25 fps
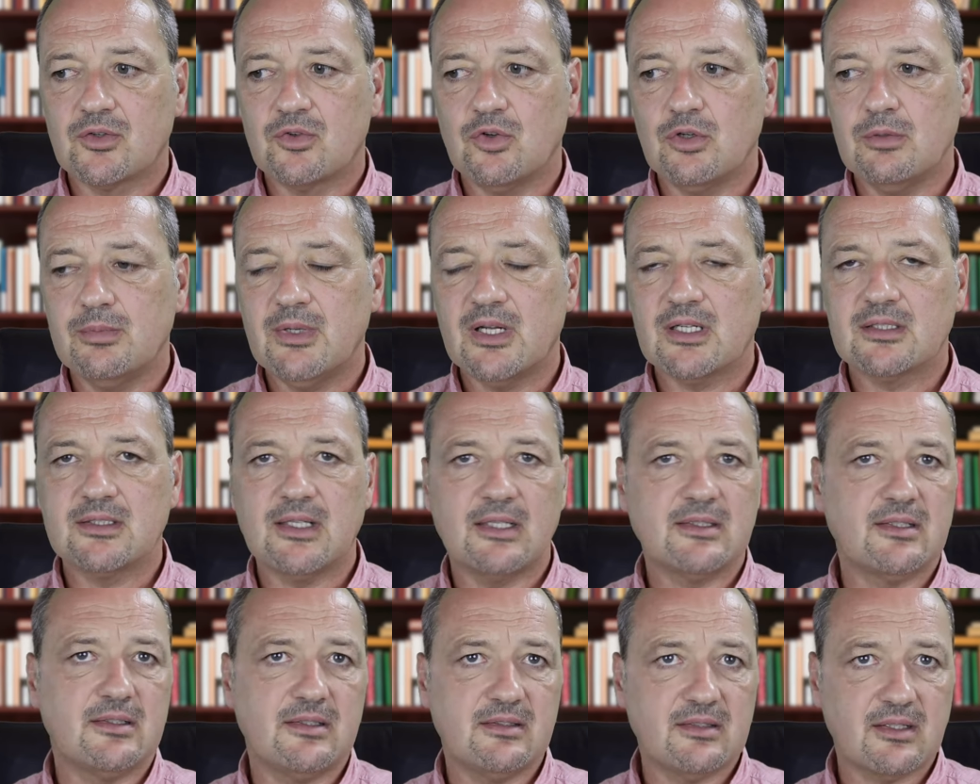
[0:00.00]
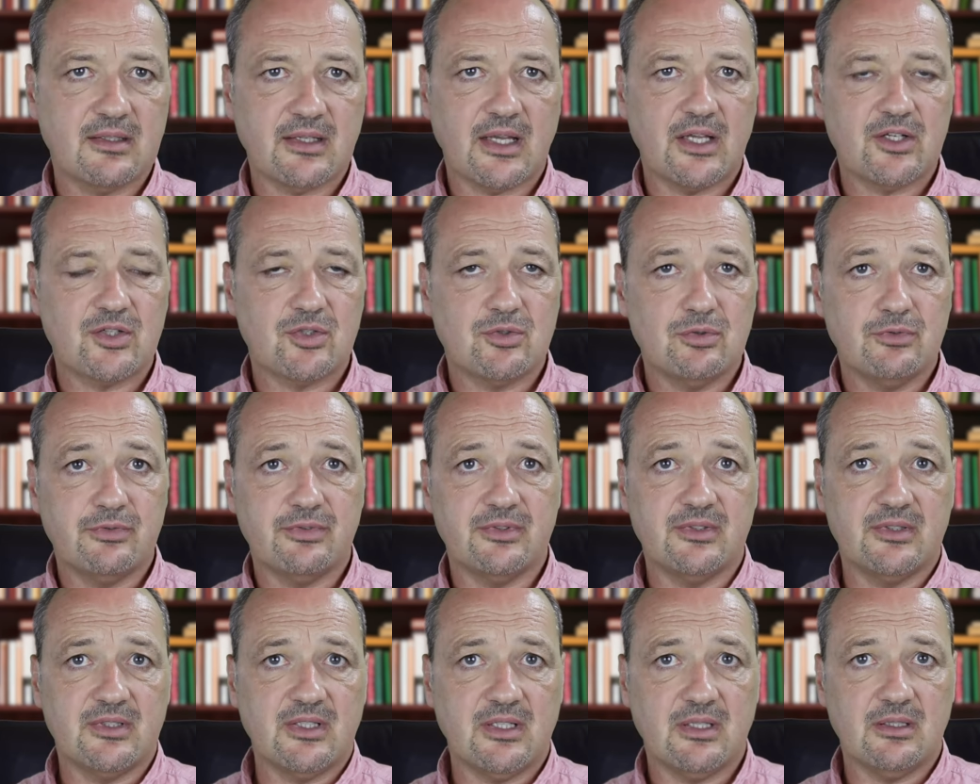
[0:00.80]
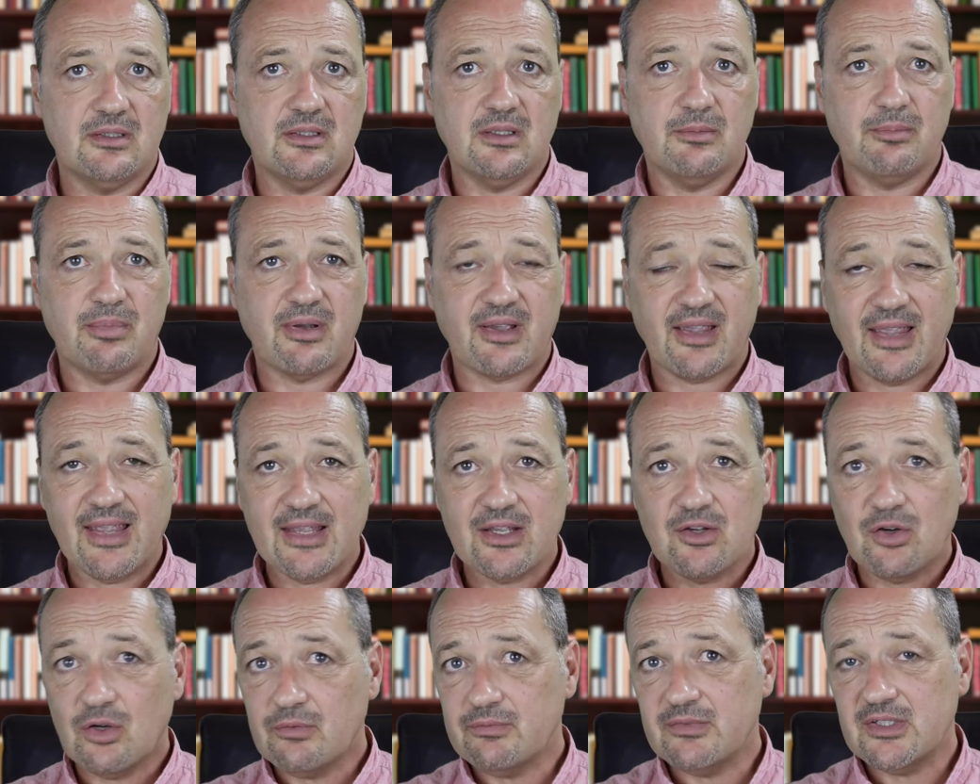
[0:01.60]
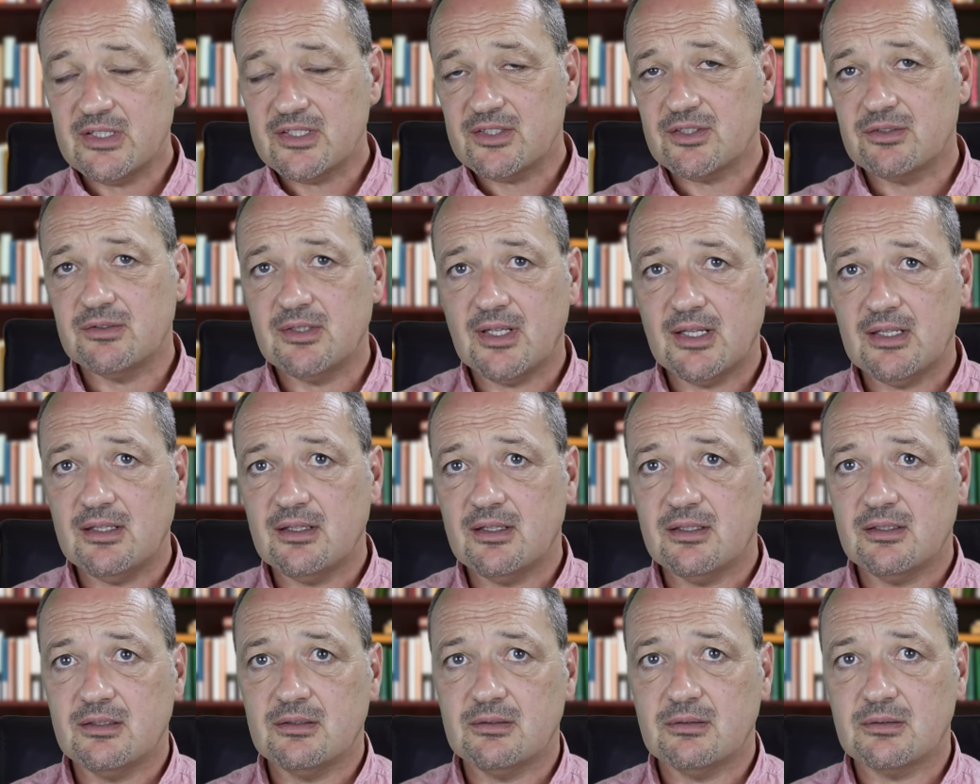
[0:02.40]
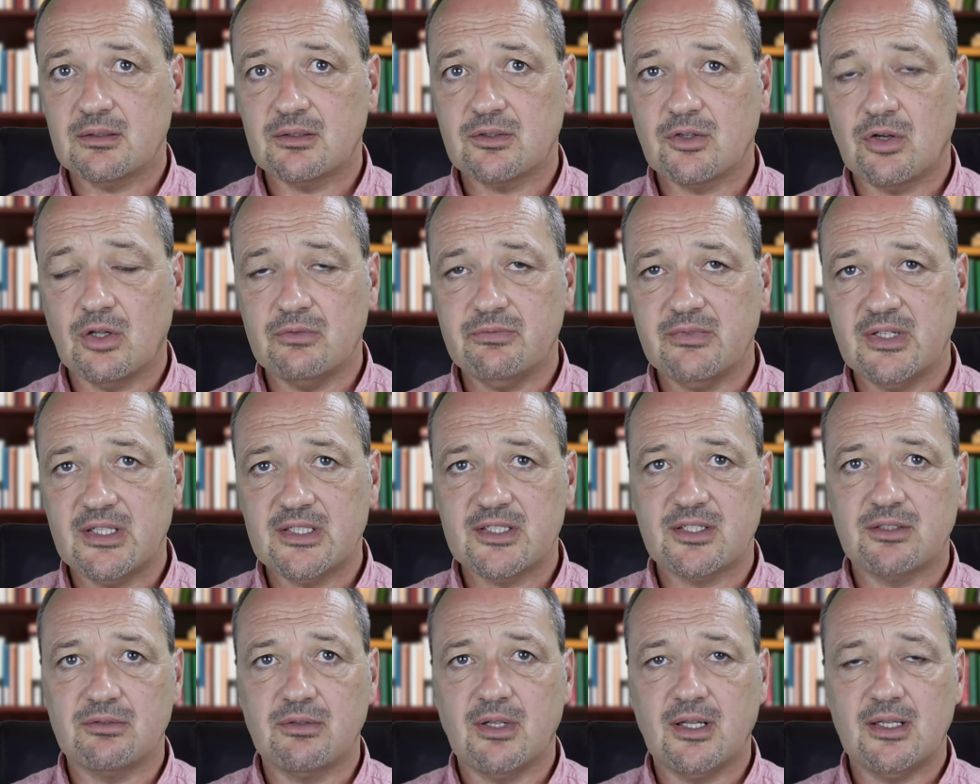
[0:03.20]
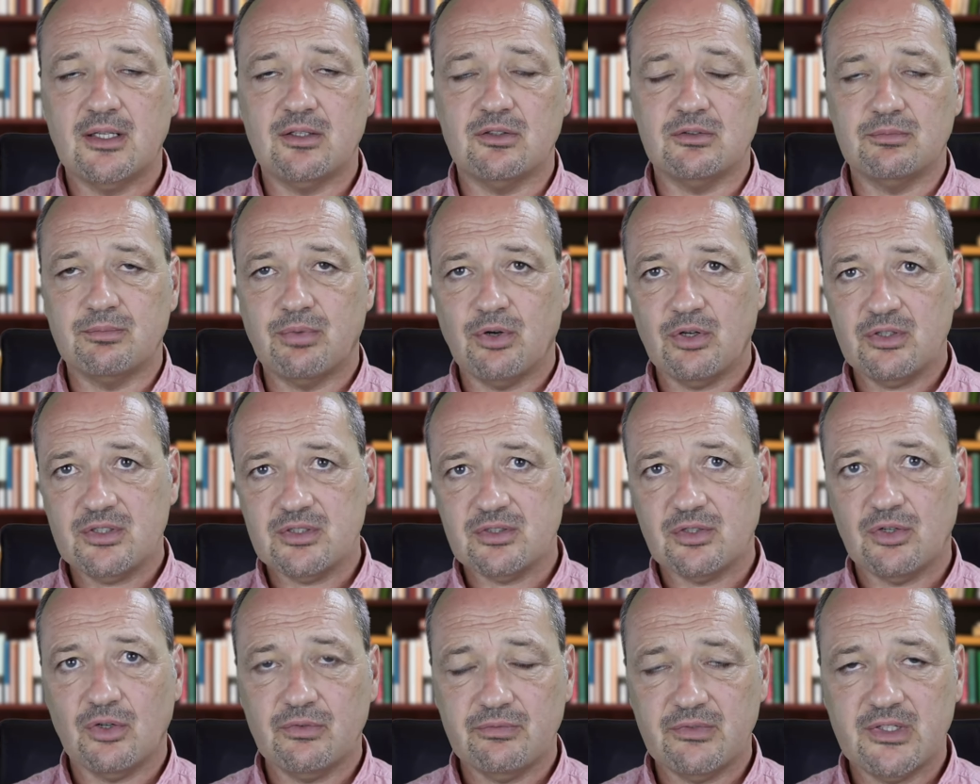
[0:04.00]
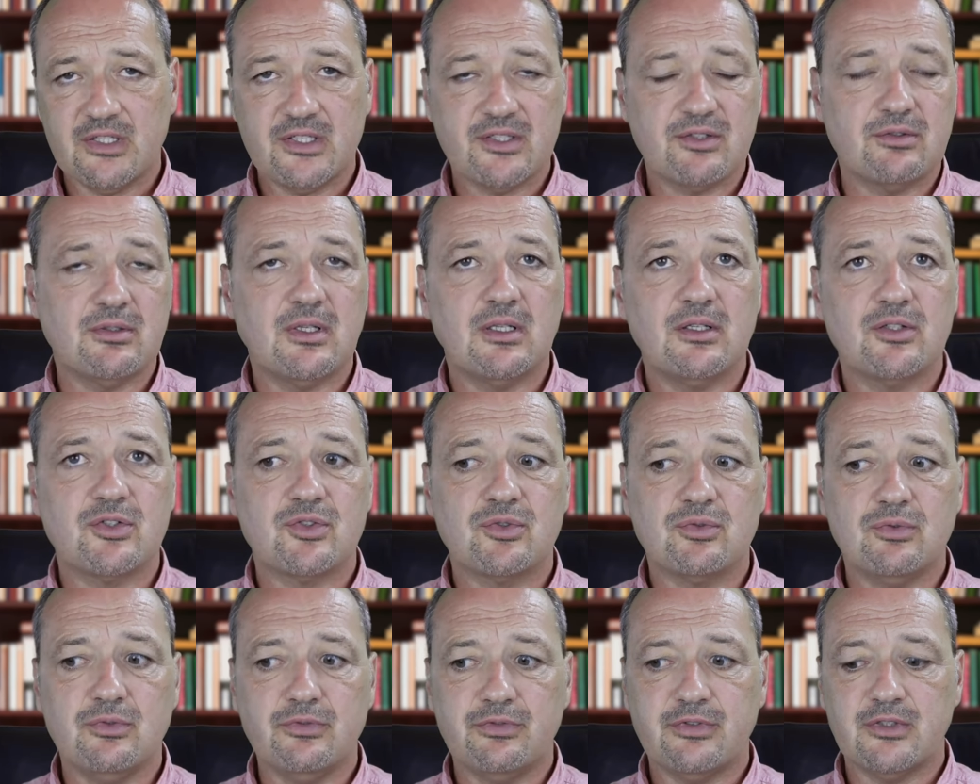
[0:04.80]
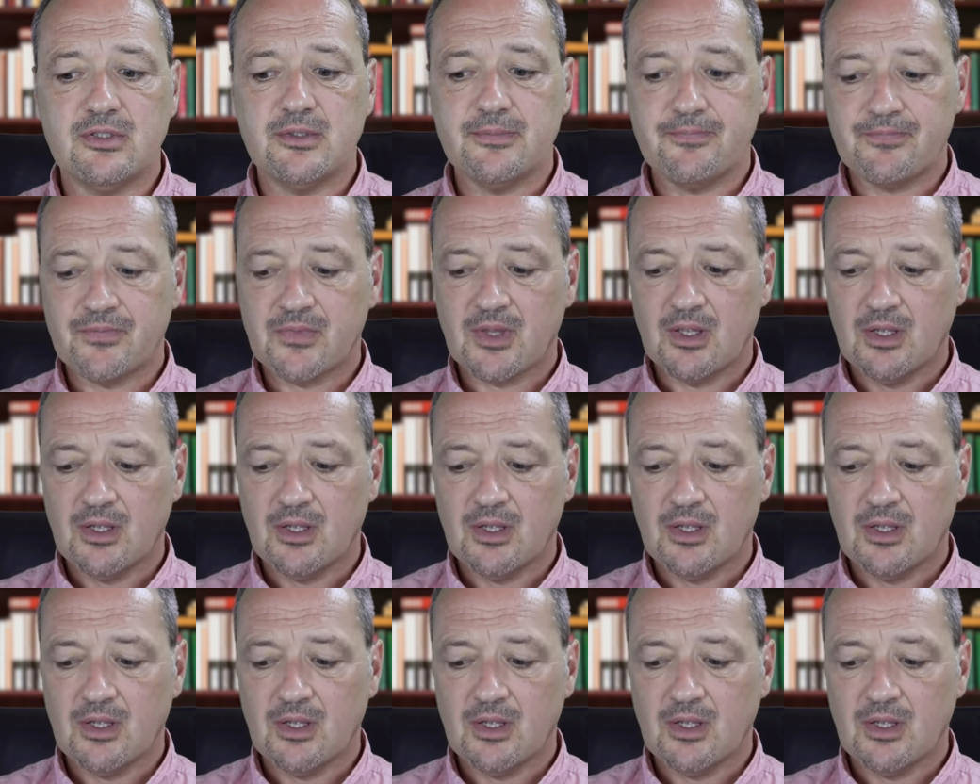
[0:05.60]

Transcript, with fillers: Kohlberg nannte diese drei Stufen die, die präkonventionelle, konventionelle und postkonventionelle Stufe.